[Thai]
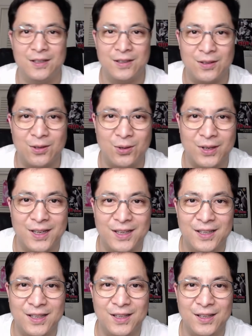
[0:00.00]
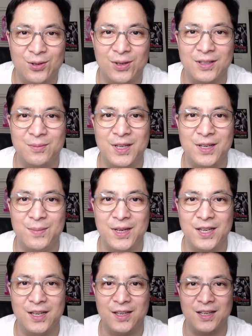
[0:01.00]
โหลด NT USB
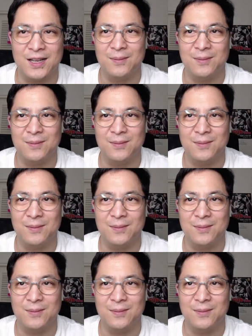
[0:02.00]
mini นะครับ